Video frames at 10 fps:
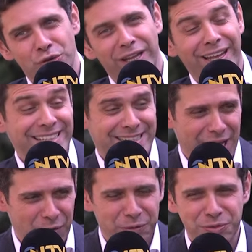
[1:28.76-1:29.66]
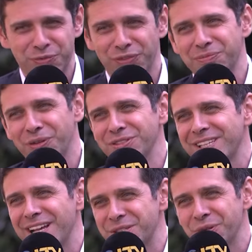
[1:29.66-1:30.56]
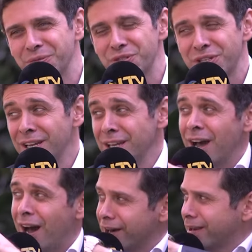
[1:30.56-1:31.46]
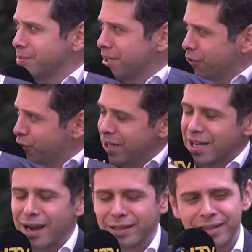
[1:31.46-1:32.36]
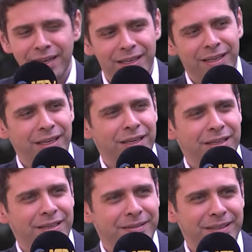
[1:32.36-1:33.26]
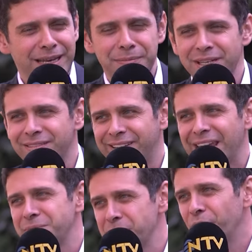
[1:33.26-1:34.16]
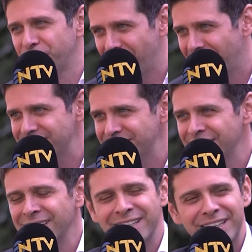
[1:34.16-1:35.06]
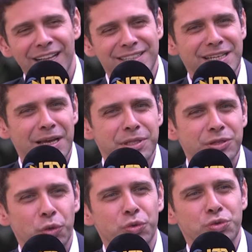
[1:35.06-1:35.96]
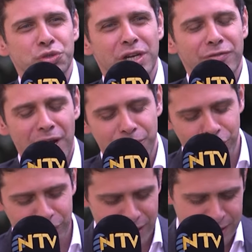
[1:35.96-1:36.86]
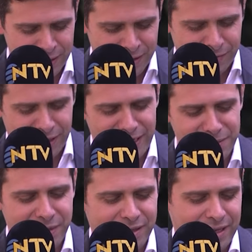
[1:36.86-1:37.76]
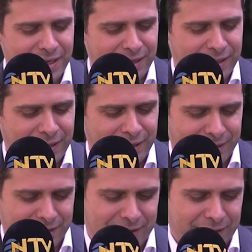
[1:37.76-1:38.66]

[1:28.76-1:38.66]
şu an halı saha olmuş, futbol sahası olmuş. Arkamızda da şu ileride de e, yine bir tek bir pota var. Evet. Yalçın abinin dokunuşları var burada. Ve elimde de e,